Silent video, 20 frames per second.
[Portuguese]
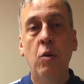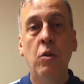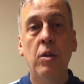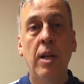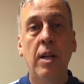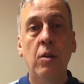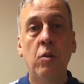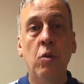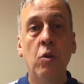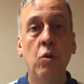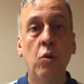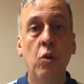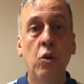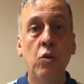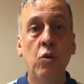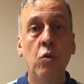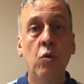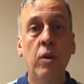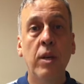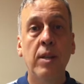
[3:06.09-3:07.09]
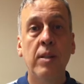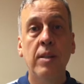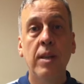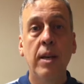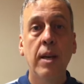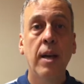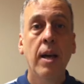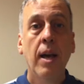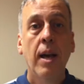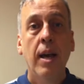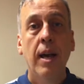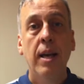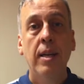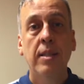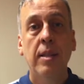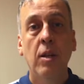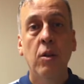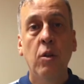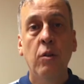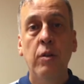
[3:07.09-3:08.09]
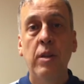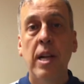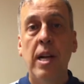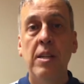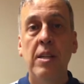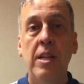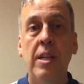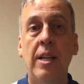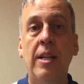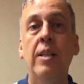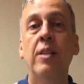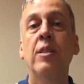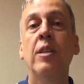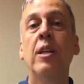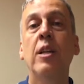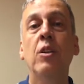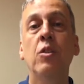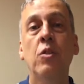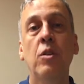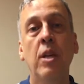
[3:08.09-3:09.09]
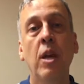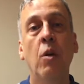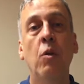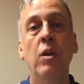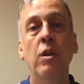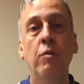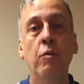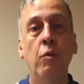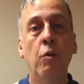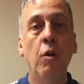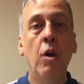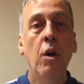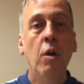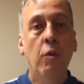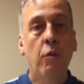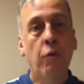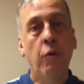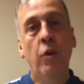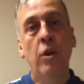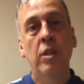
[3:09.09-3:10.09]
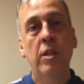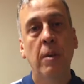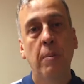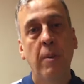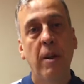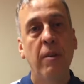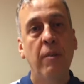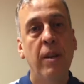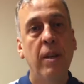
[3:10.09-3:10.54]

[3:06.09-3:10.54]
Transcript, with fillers: em contato conosco, conhecer essa novidade de Atletas de Cristo, que é o livro Força para